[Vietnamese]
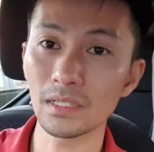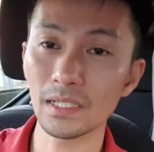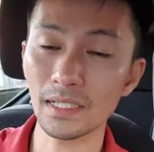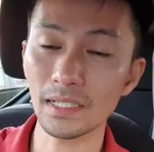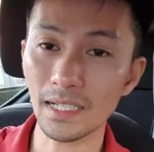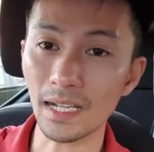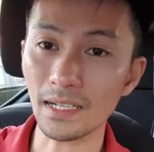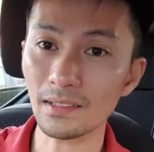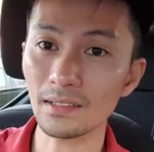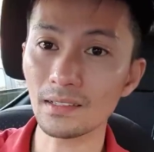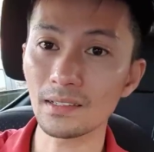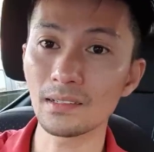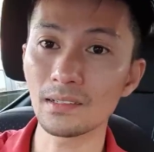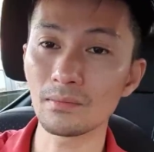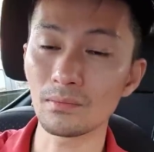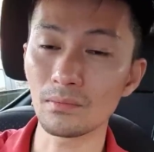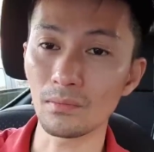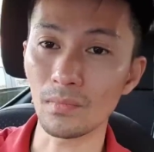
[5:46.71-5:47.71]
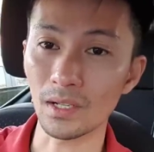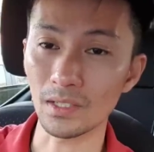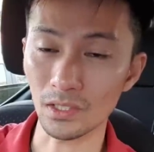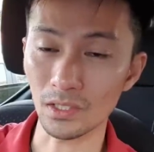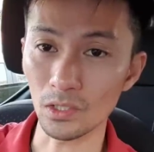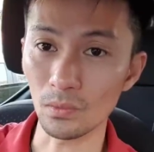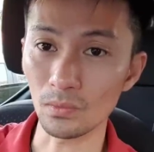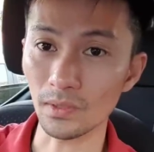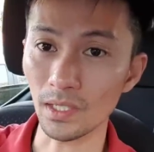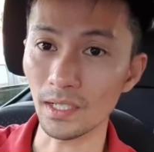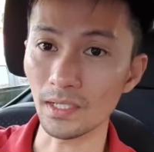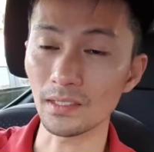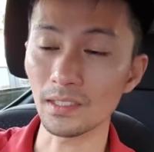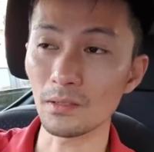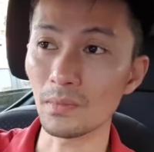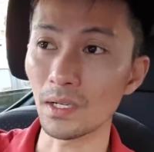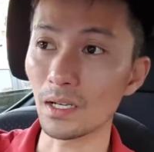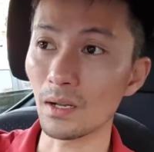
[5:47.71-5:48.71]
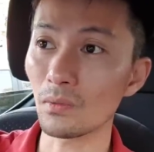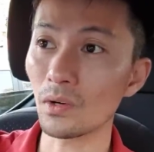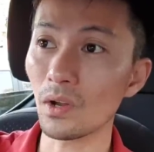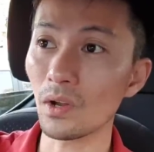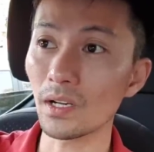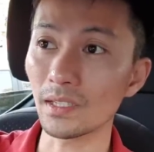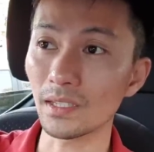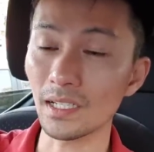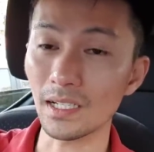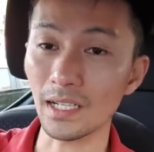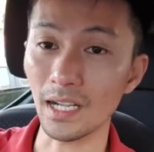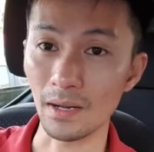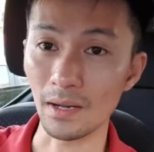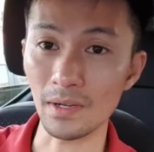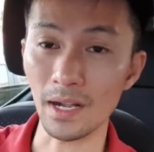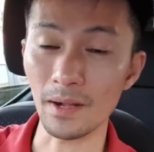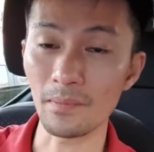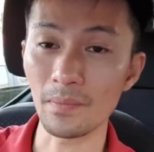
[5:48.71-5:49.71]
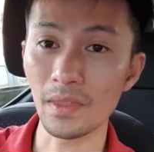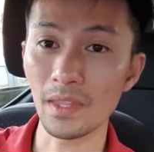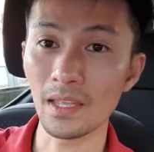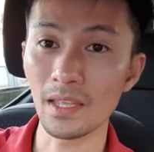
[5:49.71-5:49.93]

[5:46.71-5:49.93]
cái cách mà sử dụng tiền, chứ mình không nói là tiết kiệm nha.